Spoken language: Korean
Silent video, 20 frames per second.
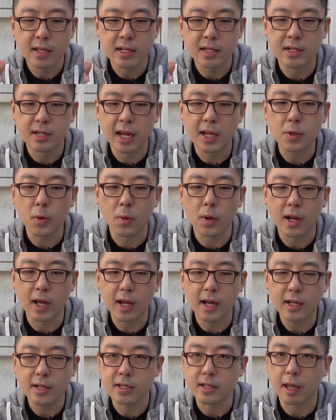
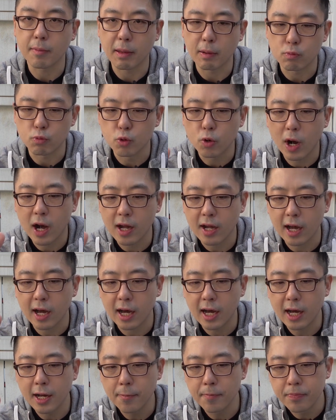그레놀라, 그 다음에
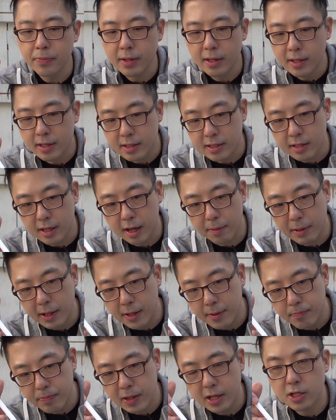무화과, 그
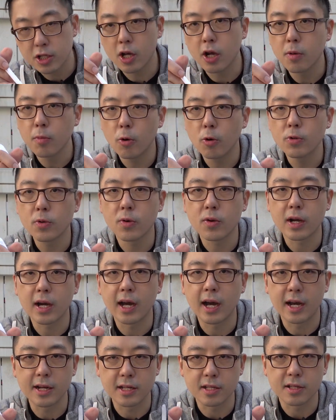다음에
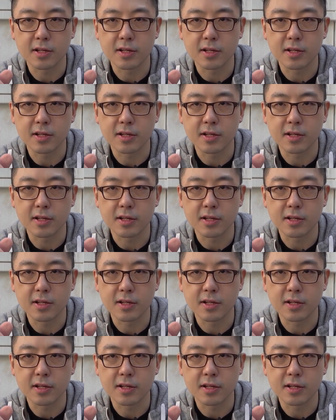청포도가 안에